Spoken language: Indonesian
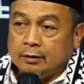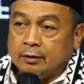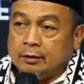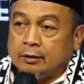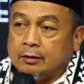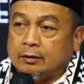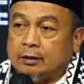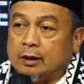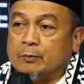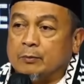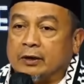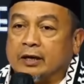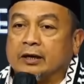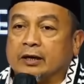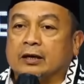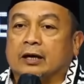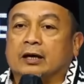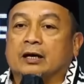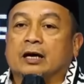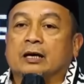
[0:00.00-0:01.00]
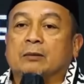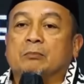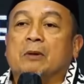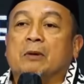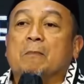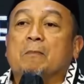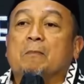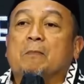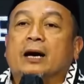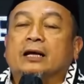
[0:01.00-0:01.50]
Dan mereka akan
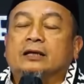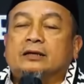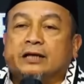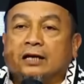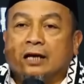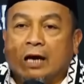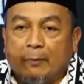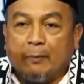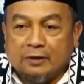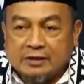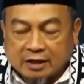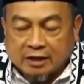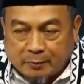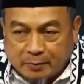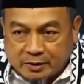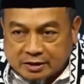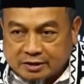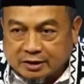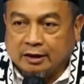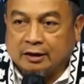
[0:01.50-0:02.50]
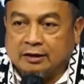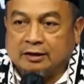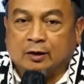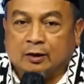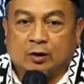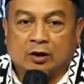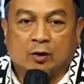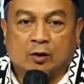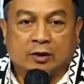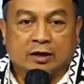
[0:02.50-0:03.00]
membantai habis-habisan nanti
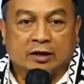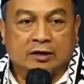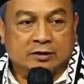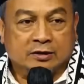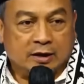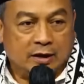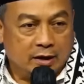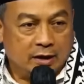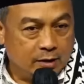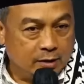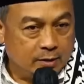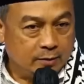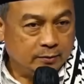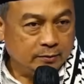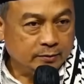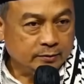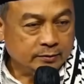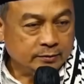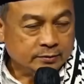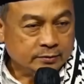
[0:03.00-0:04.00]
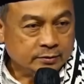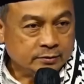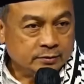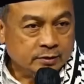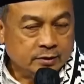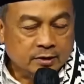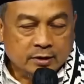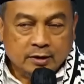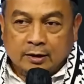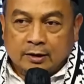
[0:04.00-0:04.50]
orang-orang Israel itu.
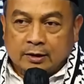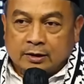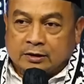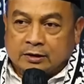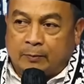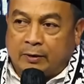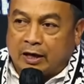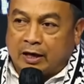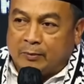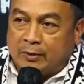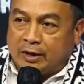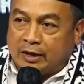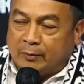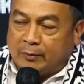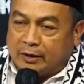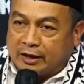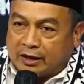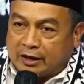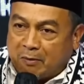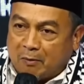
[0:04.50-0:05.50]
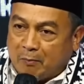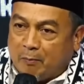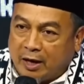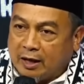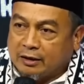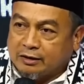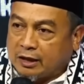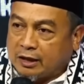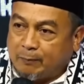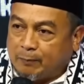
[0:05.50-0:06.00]
Sebagaimana mereka
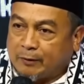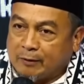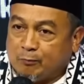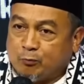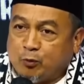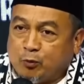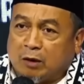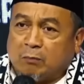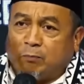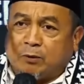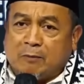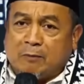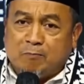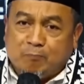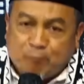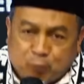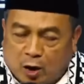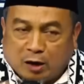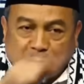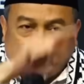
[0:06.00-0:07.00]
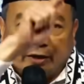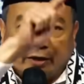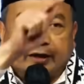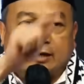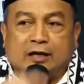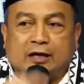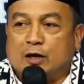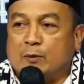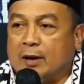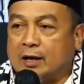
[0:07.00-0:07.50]
membantai perempuan, perempuan mereka
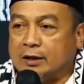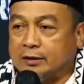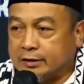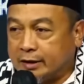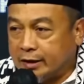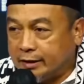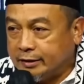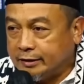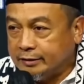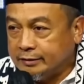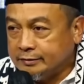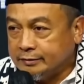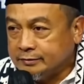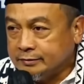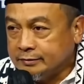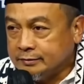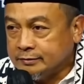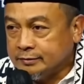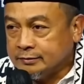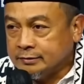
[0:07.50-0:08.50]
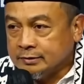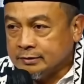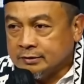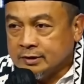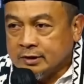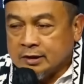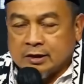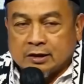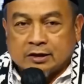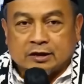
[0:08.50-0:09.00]
dibantai.
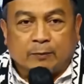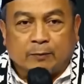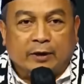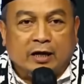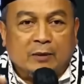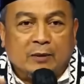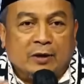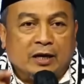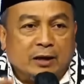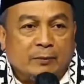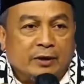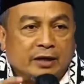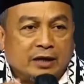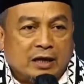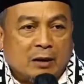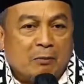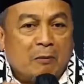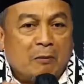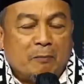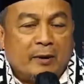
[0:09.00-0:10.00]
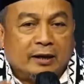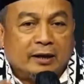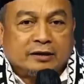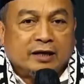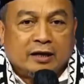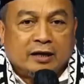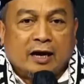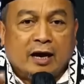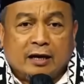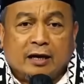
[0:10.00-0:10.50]
Sebagaimana mereka
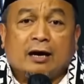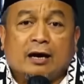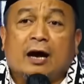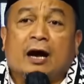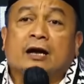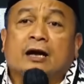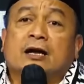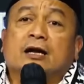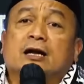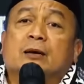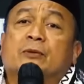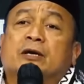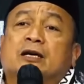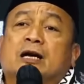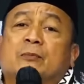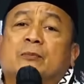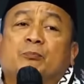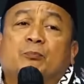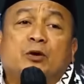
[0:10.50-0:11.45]
membantai anak-anak, anak-anak mereka pun